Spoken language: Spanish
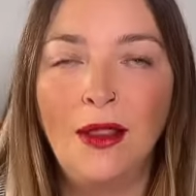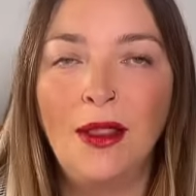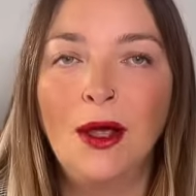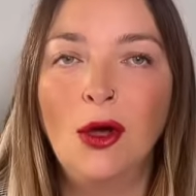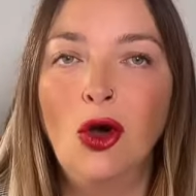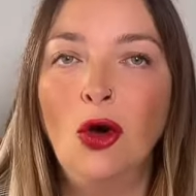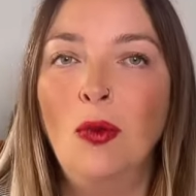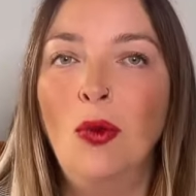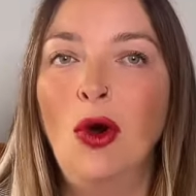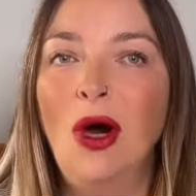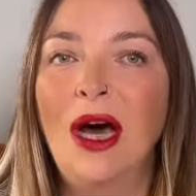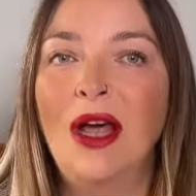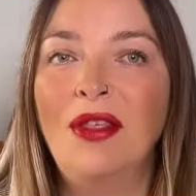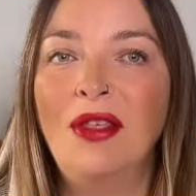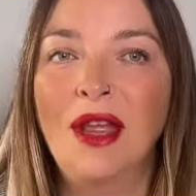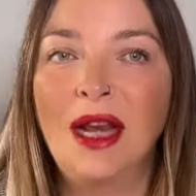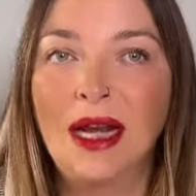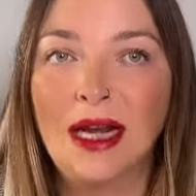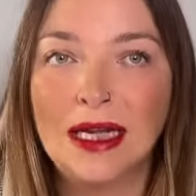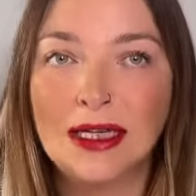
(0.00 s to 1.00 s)
de cómo
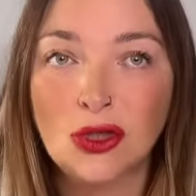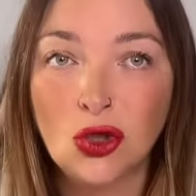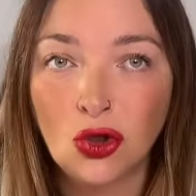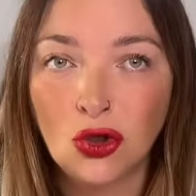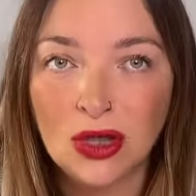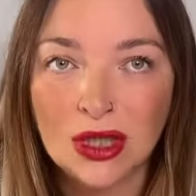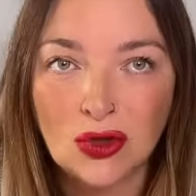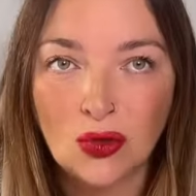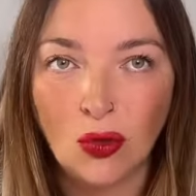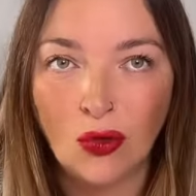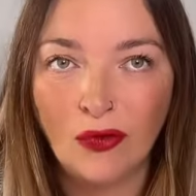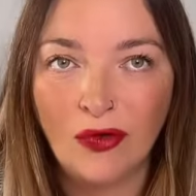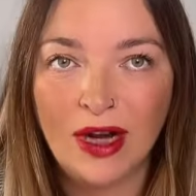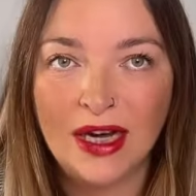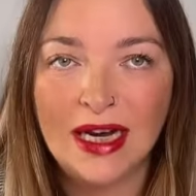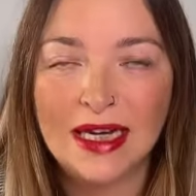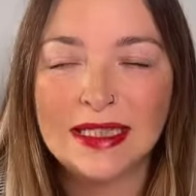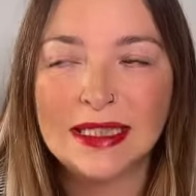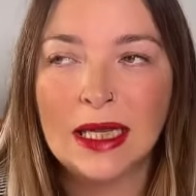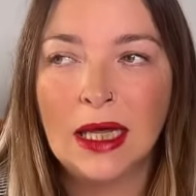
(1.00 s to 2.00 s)
hacer las ondas
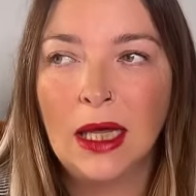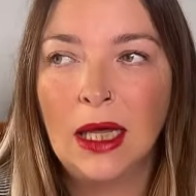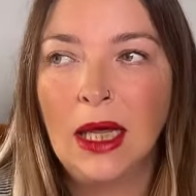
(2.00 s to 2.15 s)
surferas